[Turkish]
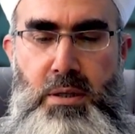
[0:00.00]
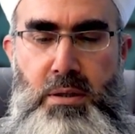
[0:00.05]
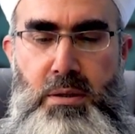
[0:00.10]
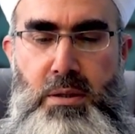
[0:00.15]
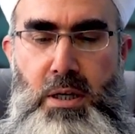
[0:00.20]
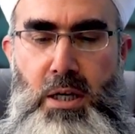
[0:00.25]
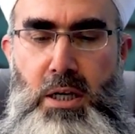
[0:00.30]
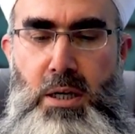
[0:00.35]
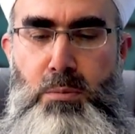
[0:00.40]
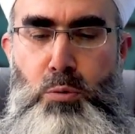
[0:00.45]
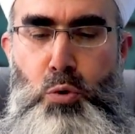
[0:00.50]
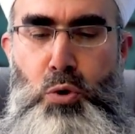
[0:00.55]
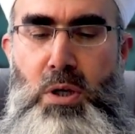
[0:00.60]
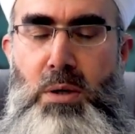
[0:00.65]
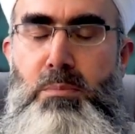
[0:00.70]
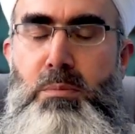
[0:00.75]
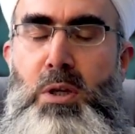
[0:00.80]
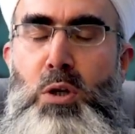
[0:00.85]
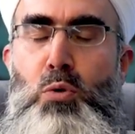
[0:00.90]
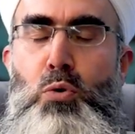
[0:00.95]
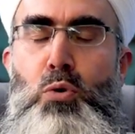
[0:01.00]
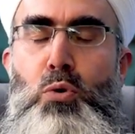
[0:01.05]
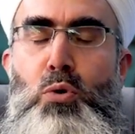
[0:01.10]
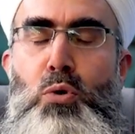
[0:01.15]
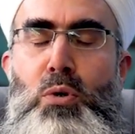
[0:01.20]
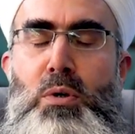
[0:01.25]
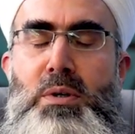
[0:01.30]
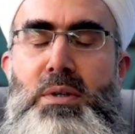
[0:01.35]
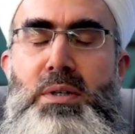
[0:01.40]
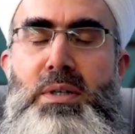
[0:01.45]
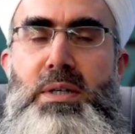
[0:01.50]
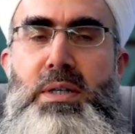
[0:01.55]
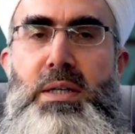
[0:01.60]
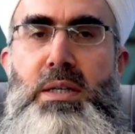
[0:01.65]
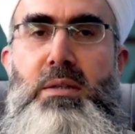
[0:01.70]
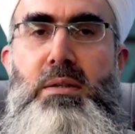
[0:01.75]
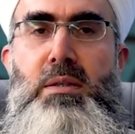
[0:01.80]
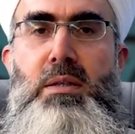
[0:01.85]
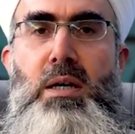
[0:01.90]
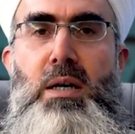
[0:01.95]
Talebuke minhu
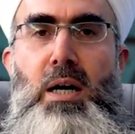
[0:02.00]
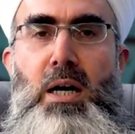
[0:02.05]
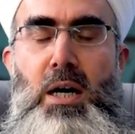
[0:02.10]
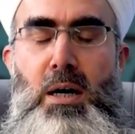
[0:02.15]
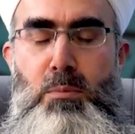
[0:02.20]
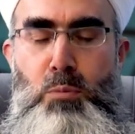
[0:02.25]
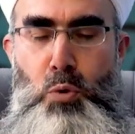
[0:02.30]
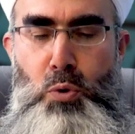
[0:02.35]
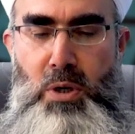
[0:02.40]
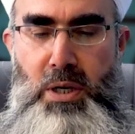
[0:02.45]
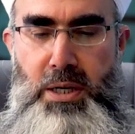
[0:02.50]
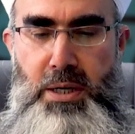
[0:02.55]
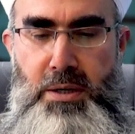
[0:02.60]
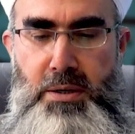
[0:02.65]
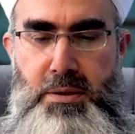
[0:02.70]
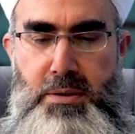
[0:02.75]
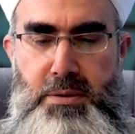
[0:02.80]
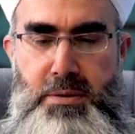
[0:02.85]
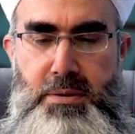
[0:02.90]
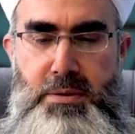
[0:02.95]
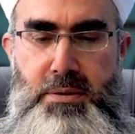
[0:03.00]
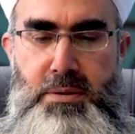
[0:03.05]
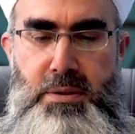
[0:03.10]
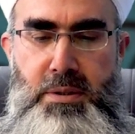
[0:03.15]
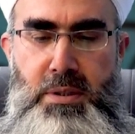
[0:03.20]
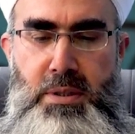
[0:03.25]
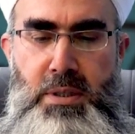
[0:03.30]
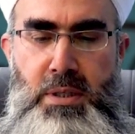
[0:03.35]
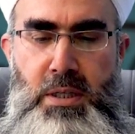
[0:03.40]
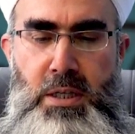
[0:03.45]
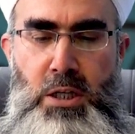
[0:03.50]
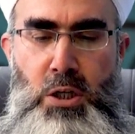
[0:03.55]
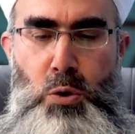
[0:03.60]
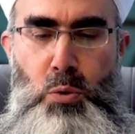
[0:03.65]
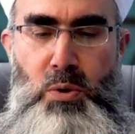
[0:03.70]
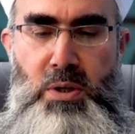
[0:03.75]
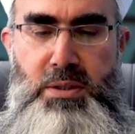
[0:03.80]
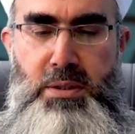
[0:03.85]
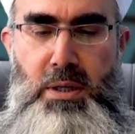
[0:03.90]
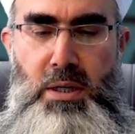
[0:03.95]
ittihamun leh
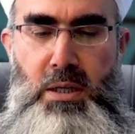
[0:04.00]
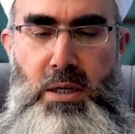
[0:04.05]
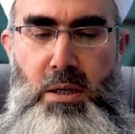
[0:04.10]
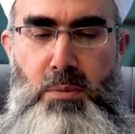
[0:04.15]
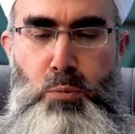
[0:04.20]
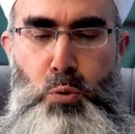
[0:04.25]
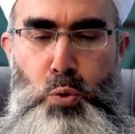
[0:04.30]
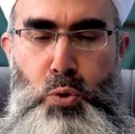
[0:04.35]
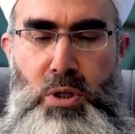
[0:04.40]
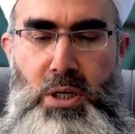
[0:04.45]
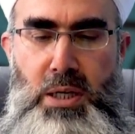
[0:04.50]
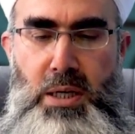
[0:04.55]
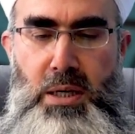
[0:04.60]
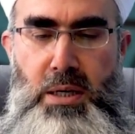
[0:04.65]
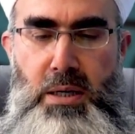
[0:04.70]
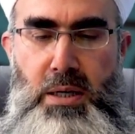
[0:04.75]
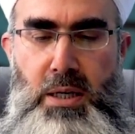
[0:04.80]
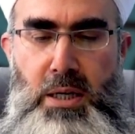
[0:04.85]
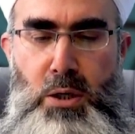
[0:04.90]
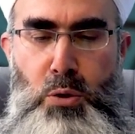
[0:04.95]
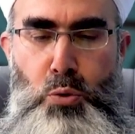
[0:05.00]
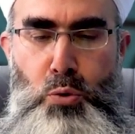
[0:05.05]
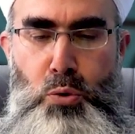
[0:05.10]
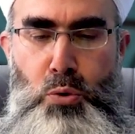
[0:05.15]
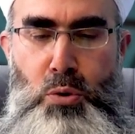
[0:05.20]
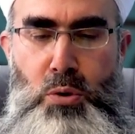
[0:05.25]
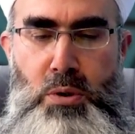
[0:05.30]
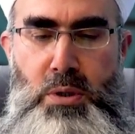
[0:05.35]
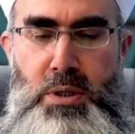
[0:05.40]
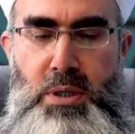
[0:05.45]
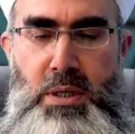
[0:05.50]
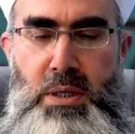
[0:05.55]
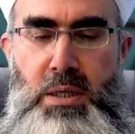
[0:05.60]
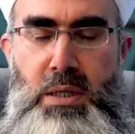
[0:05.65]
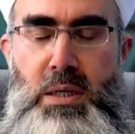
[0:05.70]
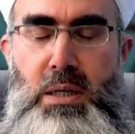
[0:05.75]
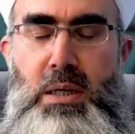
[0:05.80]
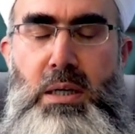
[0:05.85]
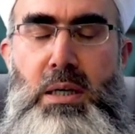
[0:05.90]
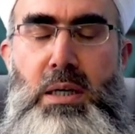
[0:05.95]
ve talebuke lehu
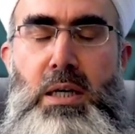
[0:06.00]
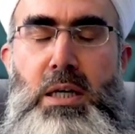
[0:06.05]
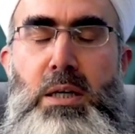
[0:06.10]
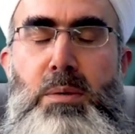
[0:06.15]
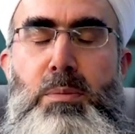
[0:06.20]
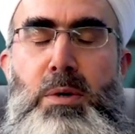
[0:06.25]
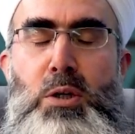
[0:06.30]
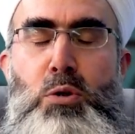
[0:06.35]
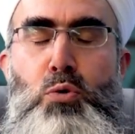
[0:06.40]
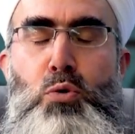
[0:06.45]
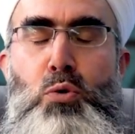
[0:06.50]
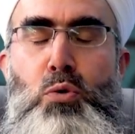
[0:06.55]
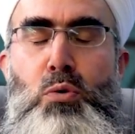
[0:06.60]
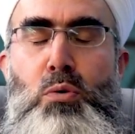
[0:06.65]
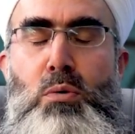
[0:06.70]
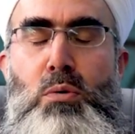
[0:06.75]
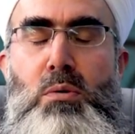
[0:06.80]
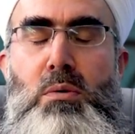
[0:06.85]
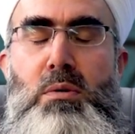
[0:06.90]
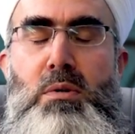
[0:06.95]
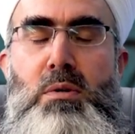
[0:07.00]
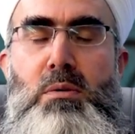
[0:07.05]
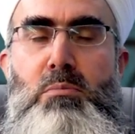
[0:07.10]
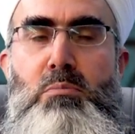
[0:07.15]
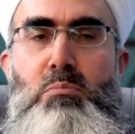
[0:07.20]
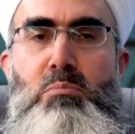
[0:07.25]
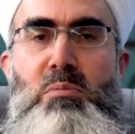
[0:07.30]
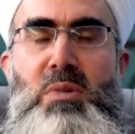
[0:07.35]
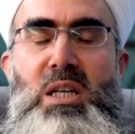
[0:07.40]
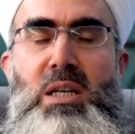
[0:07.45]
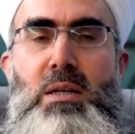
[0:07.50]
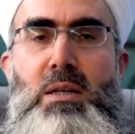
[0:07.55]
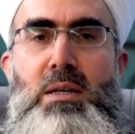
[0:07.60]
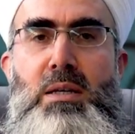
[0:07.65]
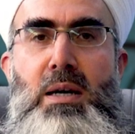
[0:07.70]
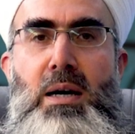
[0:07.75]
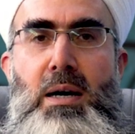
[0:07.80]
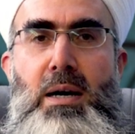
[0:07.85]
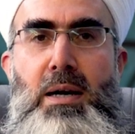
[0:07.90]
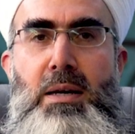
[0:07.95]
gaybetun
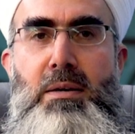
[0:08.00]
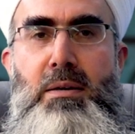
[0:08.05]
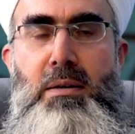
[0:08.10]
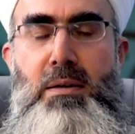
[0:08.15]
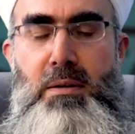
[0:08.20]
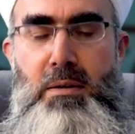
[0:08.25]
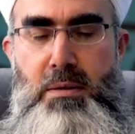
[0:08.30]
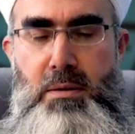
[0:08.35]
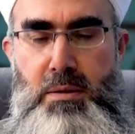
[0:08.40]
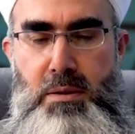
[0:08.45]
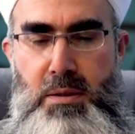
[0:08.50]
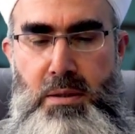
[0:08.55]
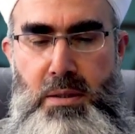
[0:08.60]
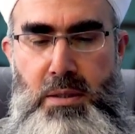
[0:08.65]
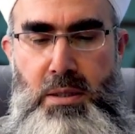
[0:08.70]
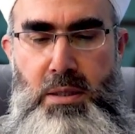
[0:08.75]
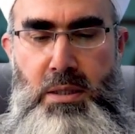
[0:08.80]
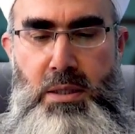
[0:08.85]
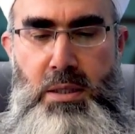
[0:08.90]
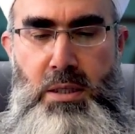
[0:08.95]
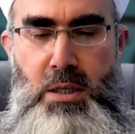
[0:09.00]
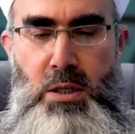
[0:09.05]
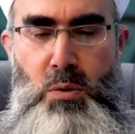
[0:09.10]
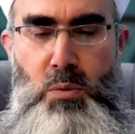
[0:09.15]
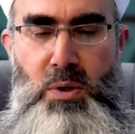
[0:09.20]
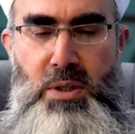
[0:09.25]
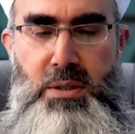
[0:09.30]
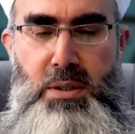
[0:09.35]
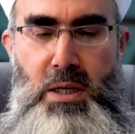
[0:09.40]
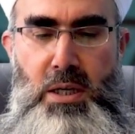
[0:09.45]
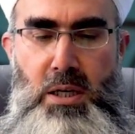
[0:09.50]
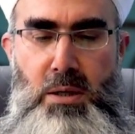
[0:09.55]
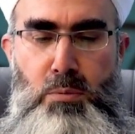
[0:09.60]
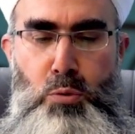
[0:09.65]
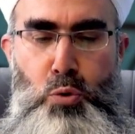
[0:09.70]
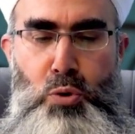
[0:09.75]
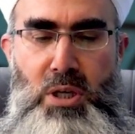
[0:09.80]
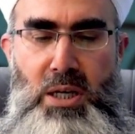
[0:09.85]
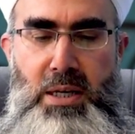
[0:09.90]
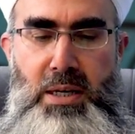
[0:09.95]
minke an ve
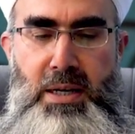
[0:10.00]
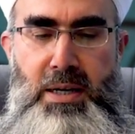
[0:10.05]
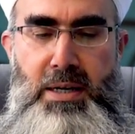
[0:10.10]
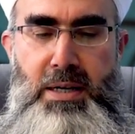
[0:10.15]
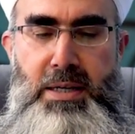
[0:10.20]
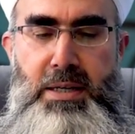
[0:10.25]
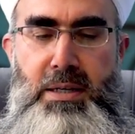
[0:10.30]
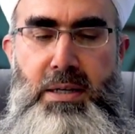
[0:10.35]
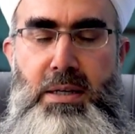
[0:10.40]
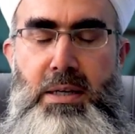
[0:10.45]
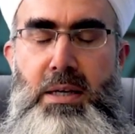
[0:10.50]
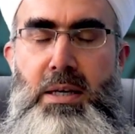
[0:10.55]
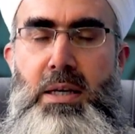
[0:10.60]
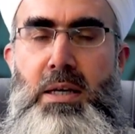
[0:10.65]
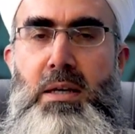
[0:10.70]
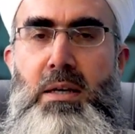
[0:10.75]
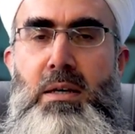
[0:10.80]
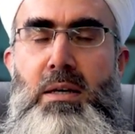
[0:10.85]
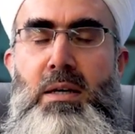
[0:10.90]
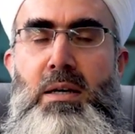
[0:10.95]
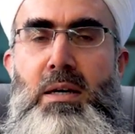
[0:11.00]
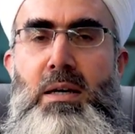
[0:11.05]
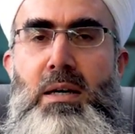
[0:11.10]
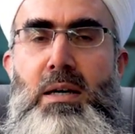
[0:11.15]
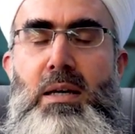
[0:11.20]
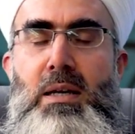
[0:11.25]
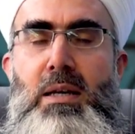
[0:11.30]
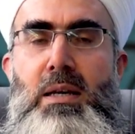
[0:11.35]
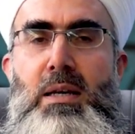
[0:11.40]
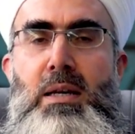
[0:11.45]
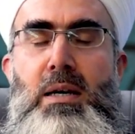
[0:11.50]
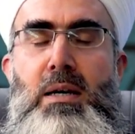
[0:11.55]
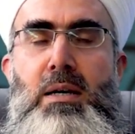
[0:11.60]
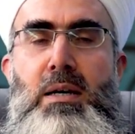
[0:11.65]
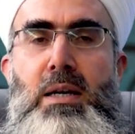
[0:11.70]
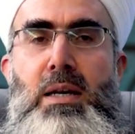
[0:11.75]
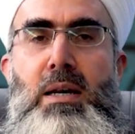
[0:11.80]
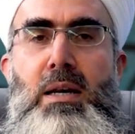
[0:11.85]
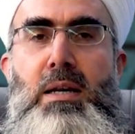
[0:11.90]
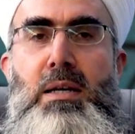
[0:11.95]
talebuke li gayrihi li
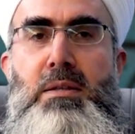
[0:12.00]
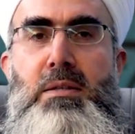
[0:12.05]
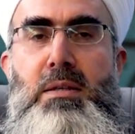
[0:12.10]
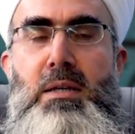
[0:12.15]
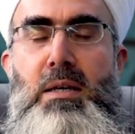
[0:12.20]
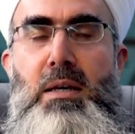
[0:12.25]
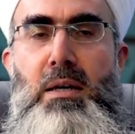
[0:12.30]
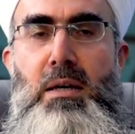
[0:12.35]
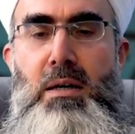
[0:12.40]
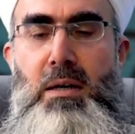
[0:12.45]
qilleti